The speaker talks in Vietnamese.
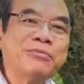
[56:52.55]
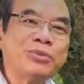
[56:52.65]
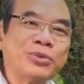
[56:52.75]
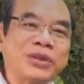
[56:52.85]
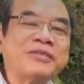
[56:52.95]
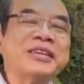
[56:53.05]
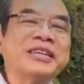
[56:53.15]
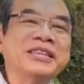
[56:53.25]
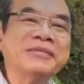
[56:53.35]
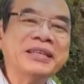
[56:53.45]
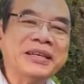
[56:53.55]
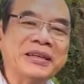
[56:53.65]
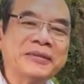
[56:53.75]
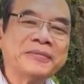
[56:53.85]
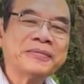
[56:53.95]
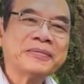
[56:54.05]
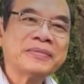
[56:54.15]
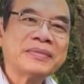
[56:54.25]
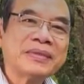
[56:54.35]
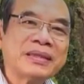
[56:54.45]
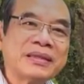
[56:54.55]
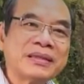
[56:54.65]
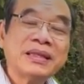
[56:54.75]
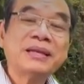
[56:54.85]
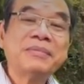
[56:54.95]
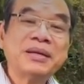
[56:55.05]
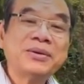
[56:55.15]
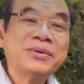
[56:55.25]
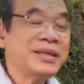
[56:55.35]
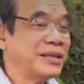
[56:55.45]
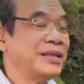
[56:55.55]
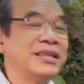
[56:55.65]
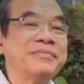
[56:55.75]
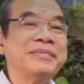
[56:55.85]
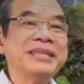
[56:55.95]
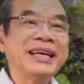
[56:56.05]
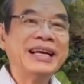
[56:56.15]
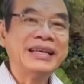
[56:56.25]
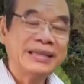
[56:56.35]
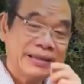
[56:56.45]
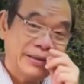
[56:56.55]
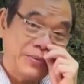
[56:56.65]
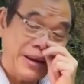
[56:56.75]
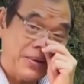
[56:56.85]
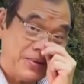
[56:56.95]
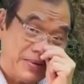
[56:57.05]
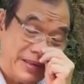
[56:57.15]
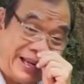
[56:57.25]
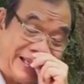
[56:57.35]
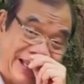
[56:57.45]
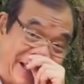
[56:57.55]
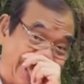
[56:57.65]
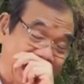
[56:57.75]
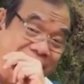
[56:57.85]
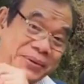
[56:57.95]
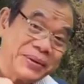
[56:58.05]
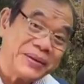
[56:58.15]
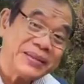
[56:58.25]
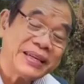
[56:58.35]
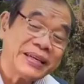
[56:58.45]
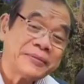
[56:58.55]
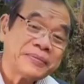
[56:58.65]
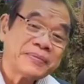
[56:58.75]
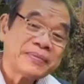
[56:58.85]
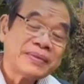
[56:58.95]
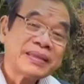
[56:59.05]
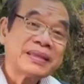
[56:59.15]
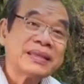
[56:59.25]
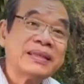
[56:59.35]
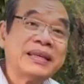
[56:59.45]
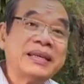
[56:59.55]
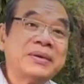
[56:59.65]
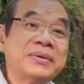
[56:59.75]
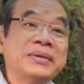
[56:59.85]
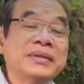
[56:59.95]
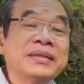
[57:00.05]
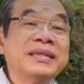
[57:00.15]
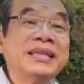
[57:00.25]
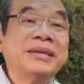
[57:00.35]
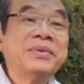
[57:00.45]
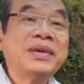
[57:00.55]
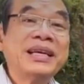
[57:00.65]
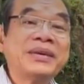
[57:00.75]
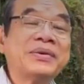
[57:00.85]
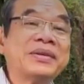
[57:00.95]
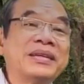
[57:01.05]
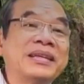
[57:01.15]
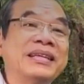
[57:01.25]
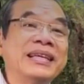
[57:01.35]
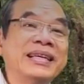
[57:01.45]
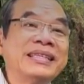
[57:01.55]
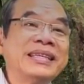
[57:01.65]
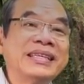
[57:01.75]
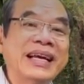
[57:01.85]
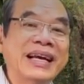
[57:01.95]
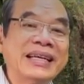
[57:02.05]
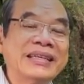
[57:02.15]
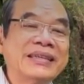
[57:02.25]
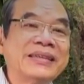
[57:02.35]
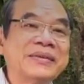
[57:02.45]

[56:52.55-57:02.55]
Bảo thuốc gì? Thuốc lờ tờ sờ. Thuốc gì nữa? Hãng nào chế? Lờ tờ sờ. Hãng nào chế? Ai chế ra vậy? Giêsu.